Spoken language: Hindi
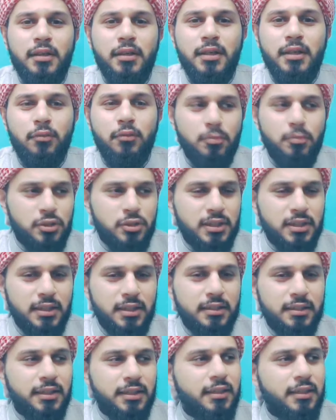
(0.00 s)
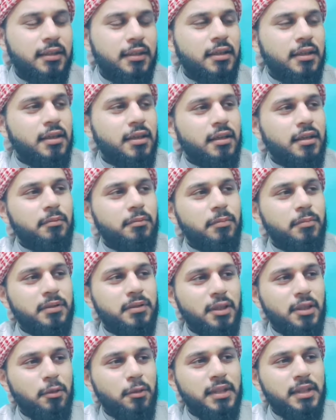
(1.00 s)
या वो मुजद थे
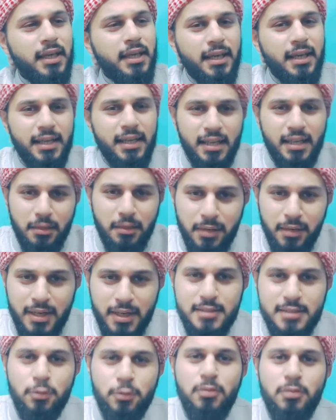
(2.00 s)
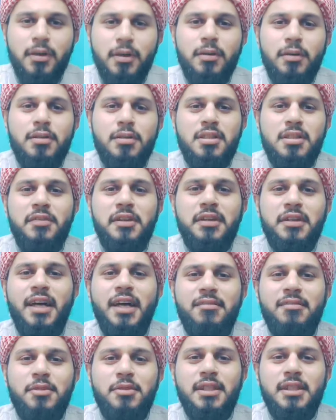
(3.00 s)
देवबंदी कह रहे नहीं हमारे हजरत को मानो अशरफ अली
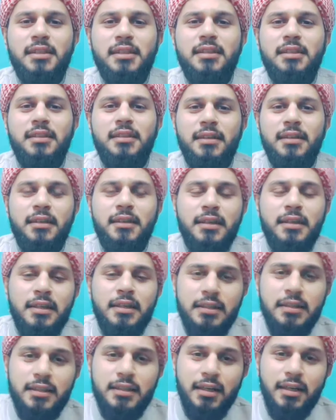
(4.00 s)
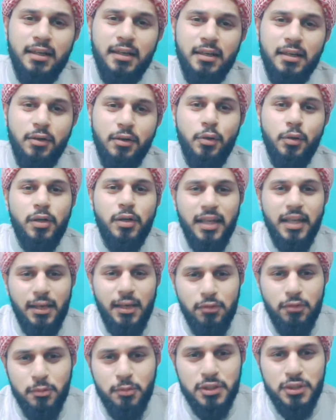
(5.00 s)
थानी मुजद थे या कोई और कह रहा
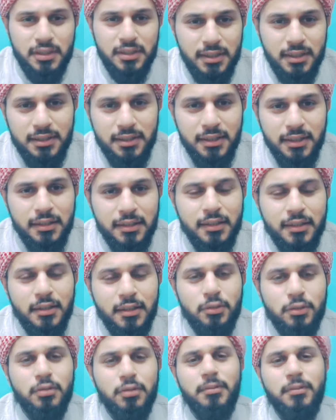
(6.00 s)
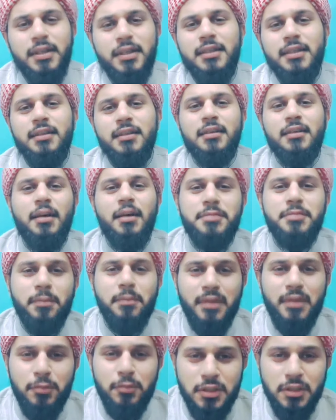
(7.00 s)
है वो मुजद थे तो भाई
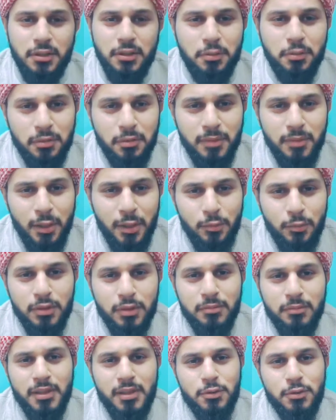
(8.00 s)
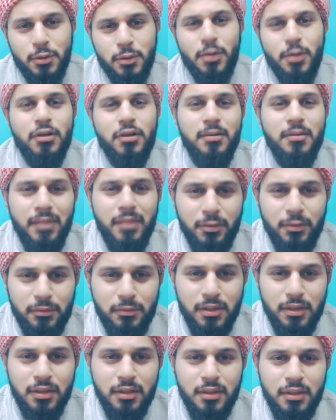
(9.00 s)
सबके मुजद को मानूंगा तो मैं रसुल्ला को
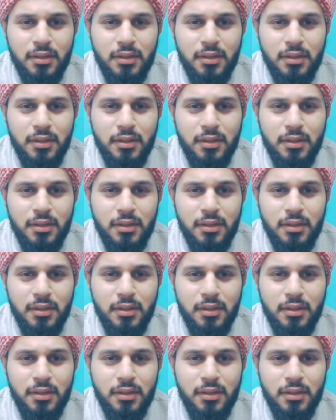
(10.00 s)
मानूंगा